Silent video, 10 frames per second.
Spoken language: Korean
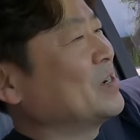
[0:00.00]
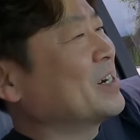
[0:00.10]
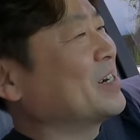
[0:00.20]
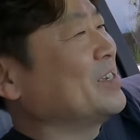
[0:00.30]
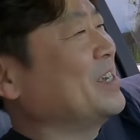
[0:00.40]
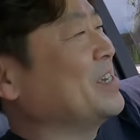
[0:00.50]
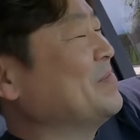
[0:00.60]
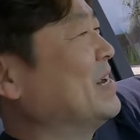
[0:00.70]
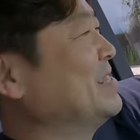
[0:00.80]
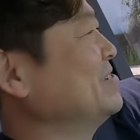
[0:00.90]
뭐 그런
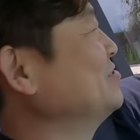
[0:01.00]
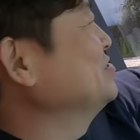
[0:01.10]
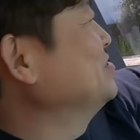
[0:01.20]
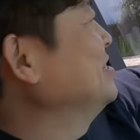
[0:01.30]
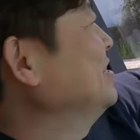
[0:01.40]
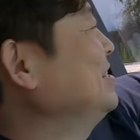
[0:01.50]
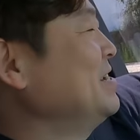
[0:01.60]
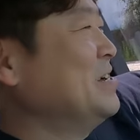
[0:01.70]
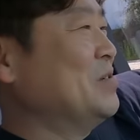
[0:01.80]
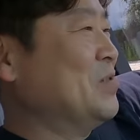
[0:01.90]
얘기만 안 들어도
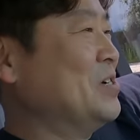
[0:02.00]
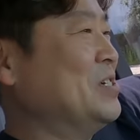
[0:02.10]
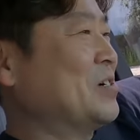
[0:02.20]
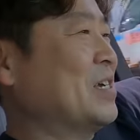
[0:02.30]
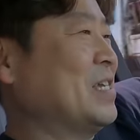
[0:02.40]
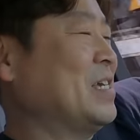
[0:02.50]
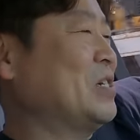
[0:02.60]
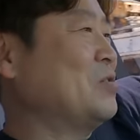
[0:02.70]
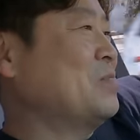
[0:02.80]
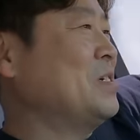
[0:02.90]
원이 없겠다 이
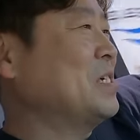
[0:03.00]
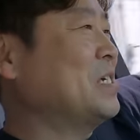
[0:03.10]
정비